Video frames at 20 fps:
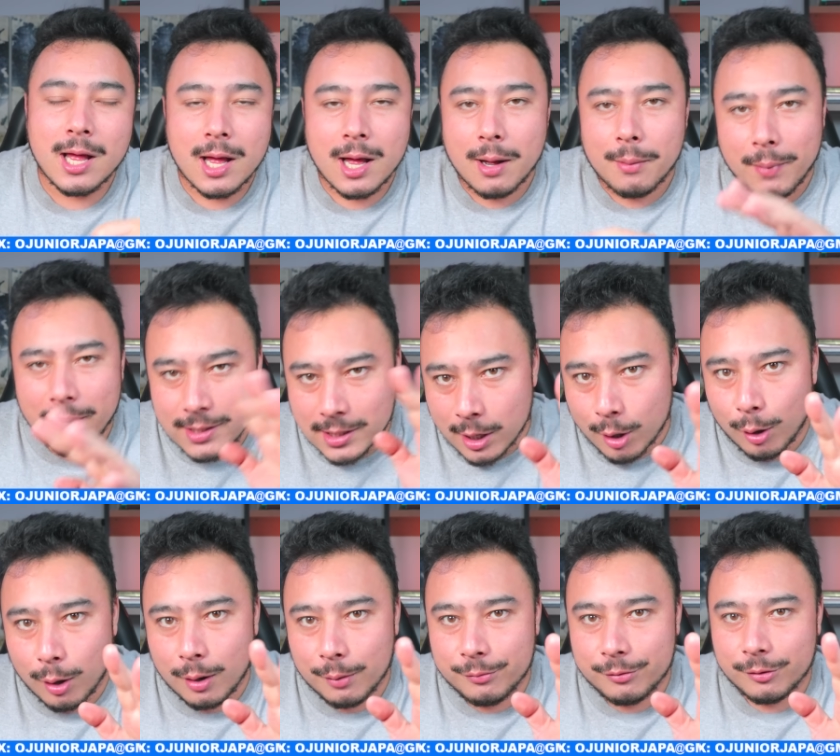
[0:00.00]
mas é
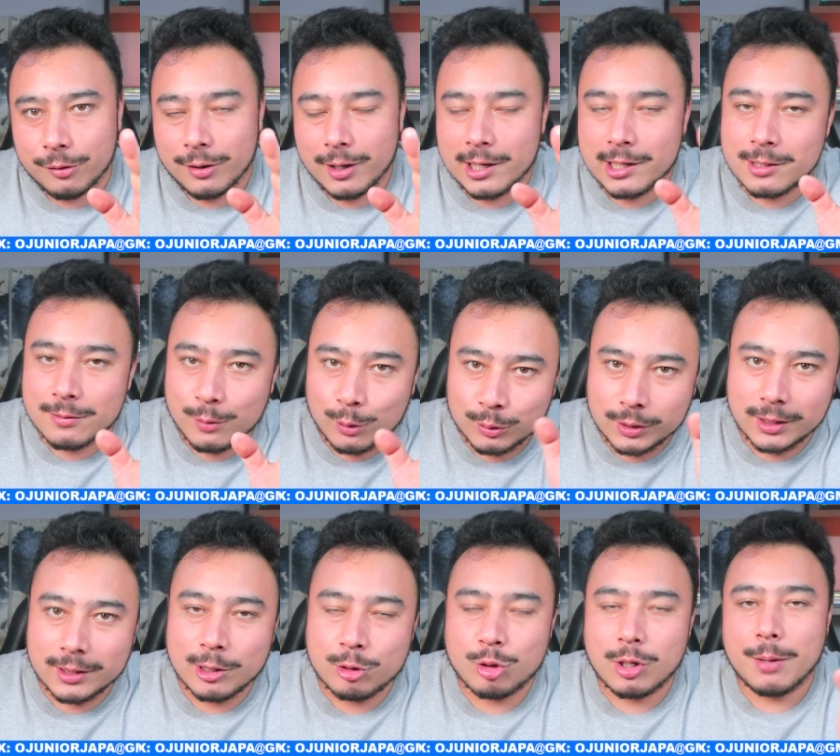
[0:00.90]
óbvio, eles vão
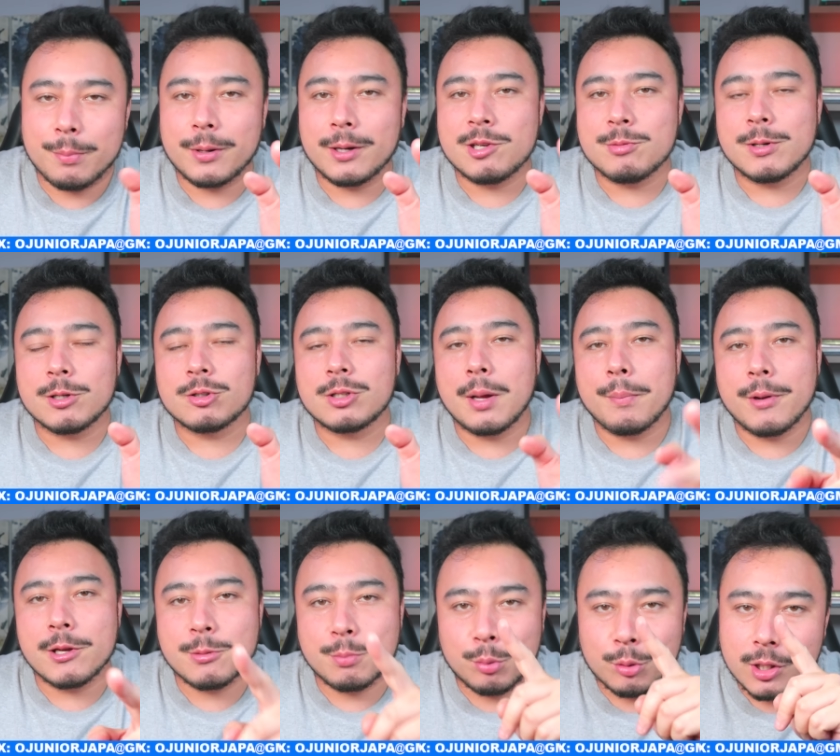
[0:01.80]
tentar jogar para debaixo do
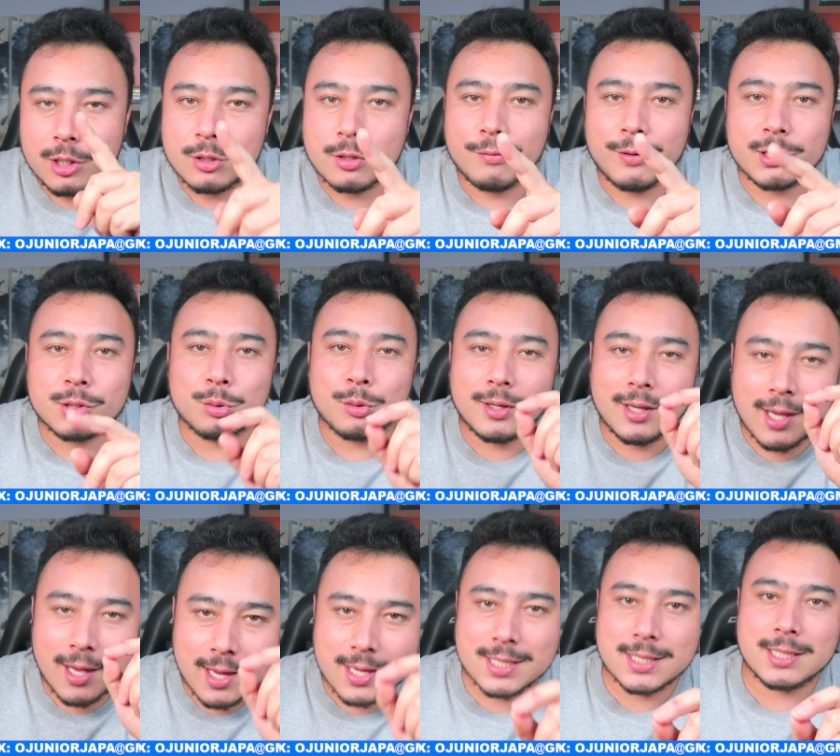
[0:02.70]
tapete, por isso eu faço
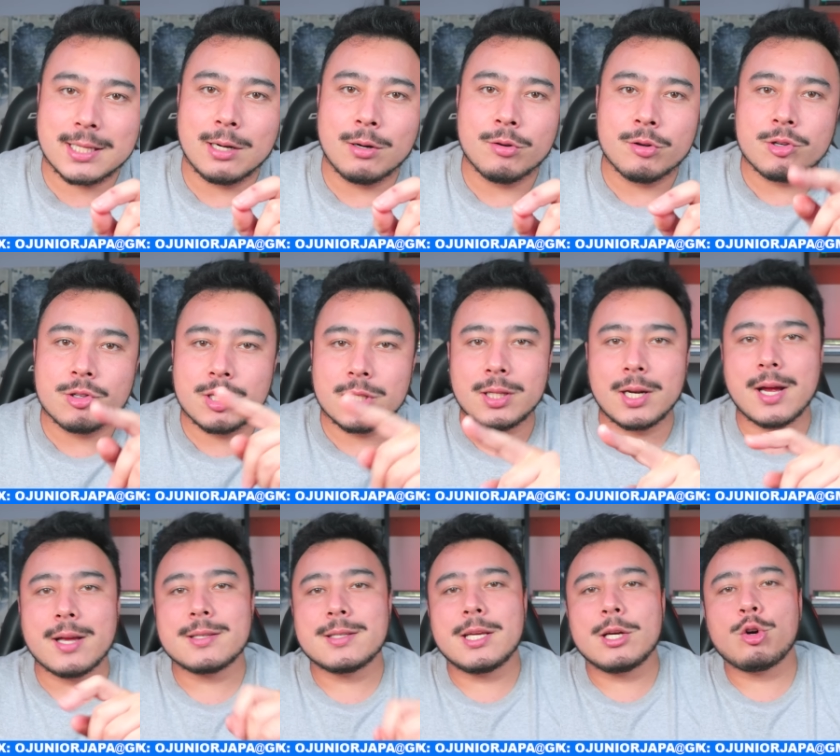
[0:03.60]
questão de
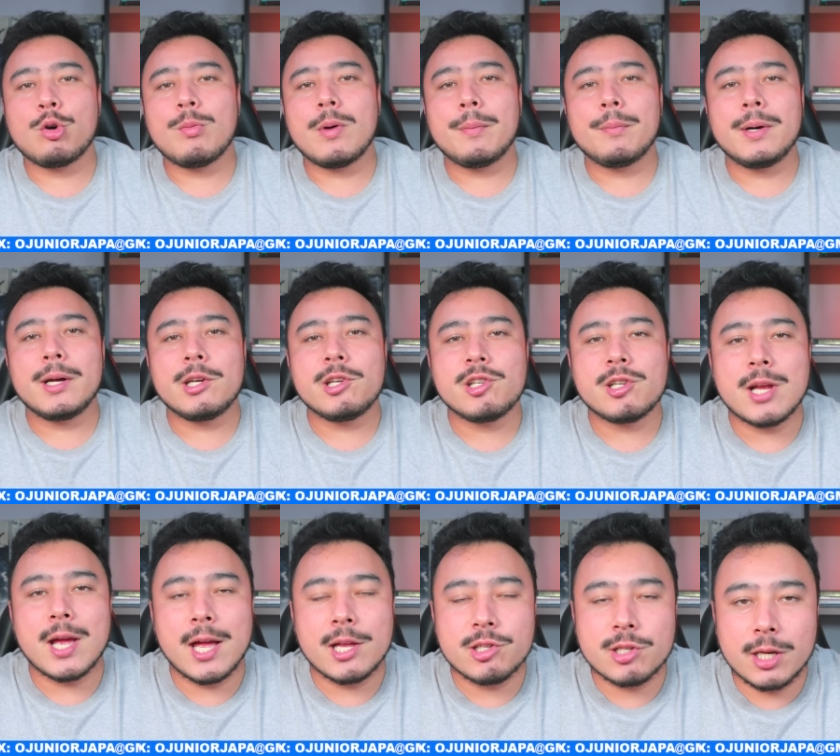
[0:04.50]
trazer como
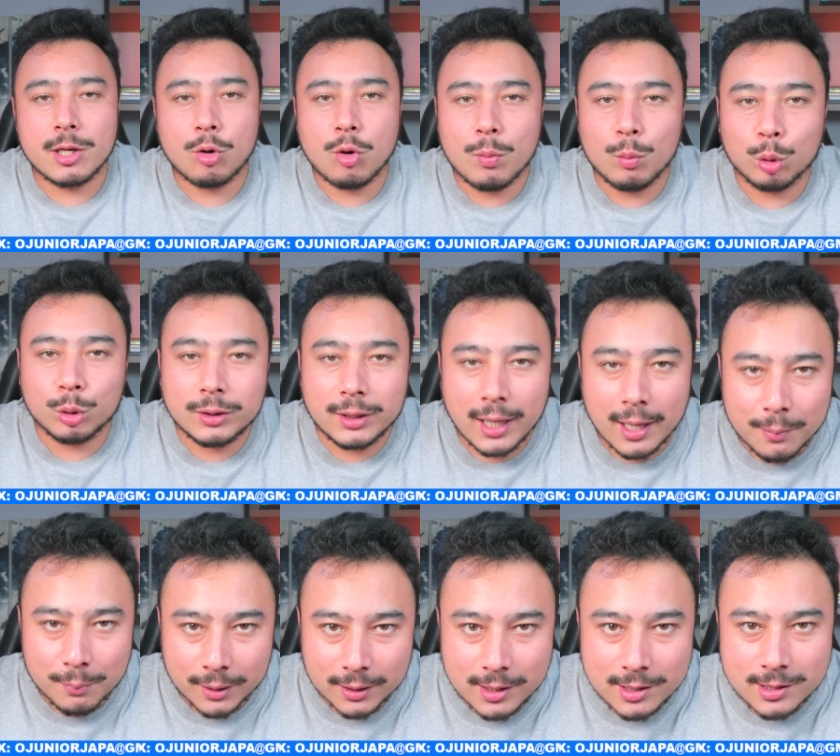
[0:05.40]
manchete aí, como
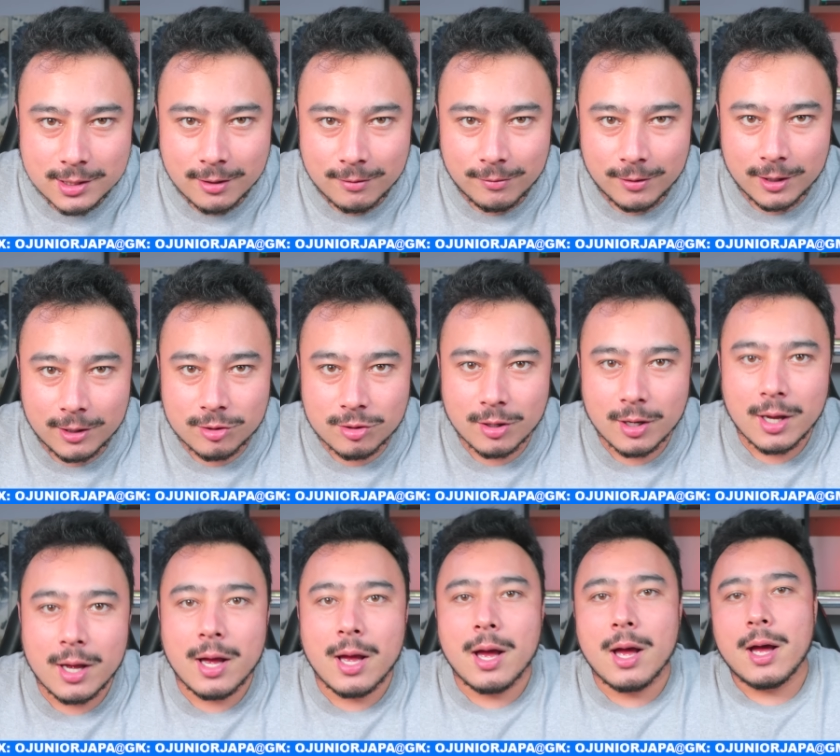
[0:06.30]
tema desse vídeo.
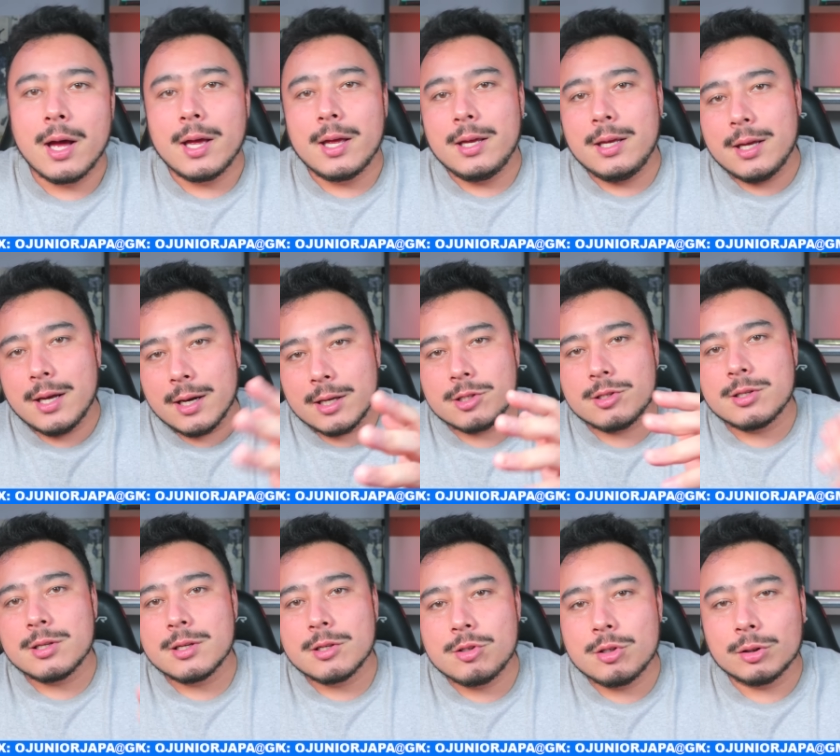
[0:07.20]
E
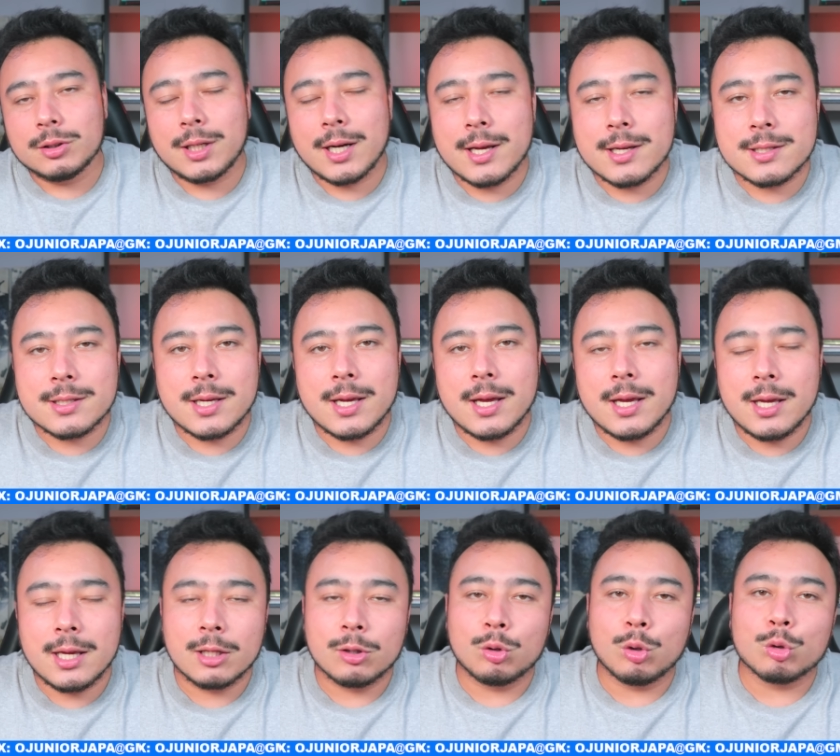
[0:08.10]
antes de eu trazer aí
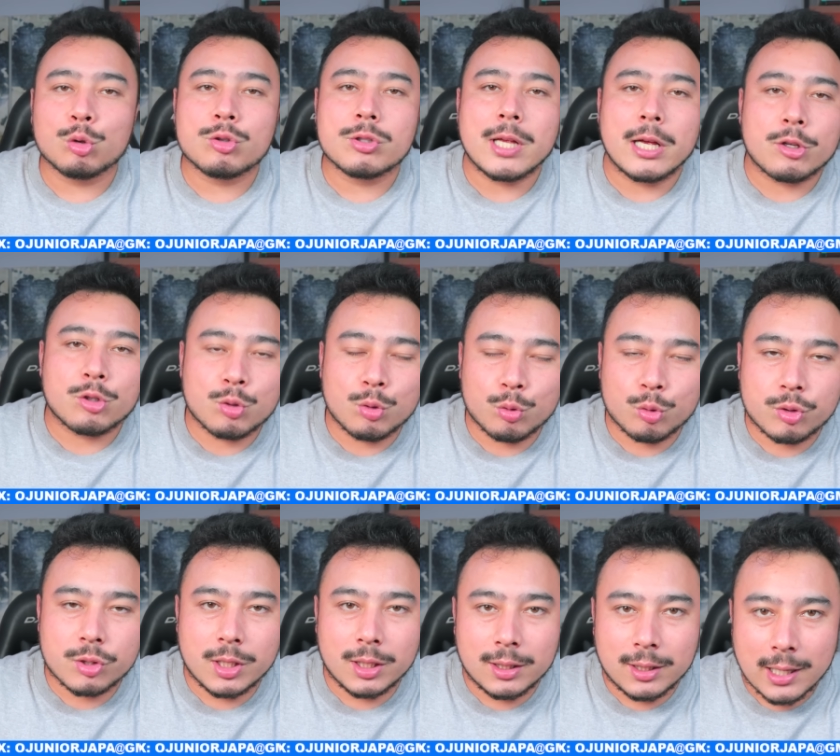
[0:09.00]
todos os assuntos
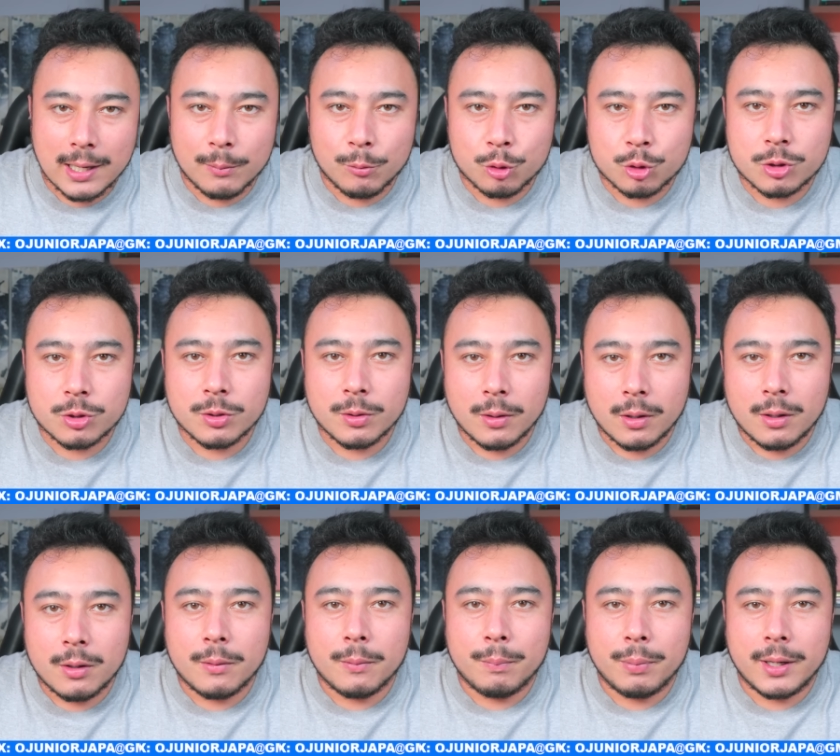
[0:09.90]
que temos
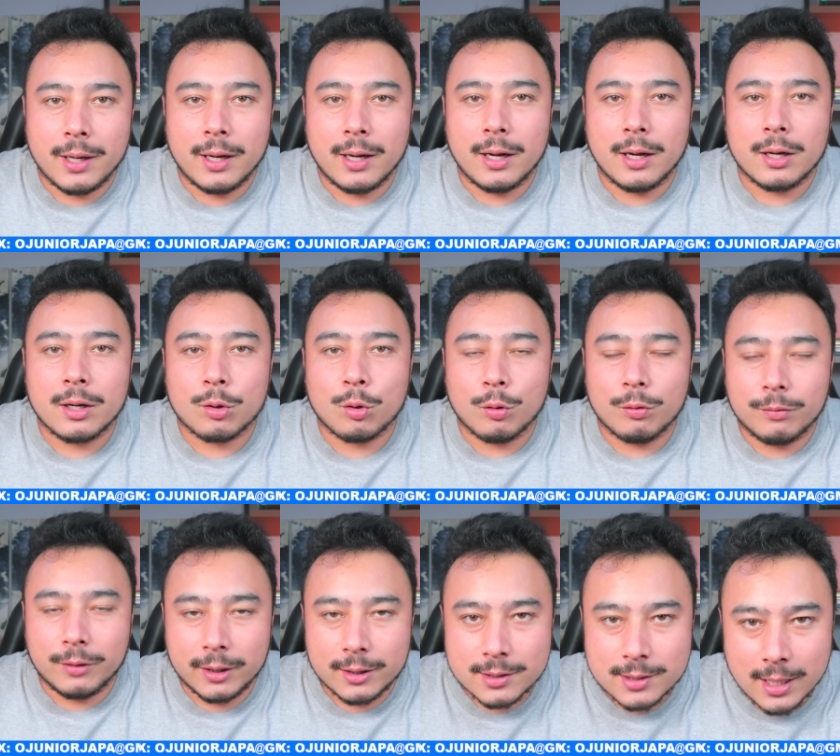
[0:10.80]
para
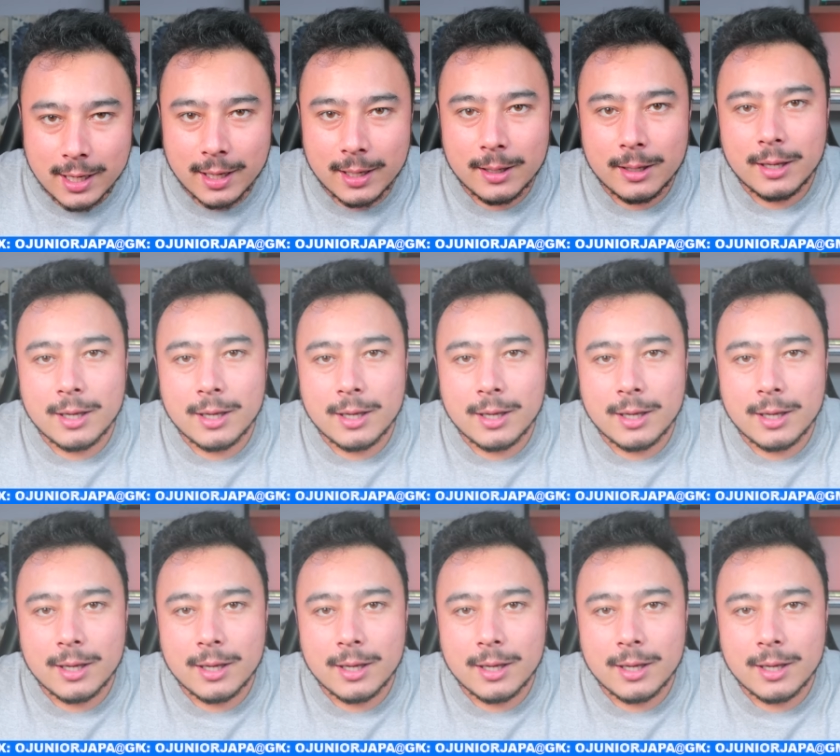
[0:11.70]
conversar,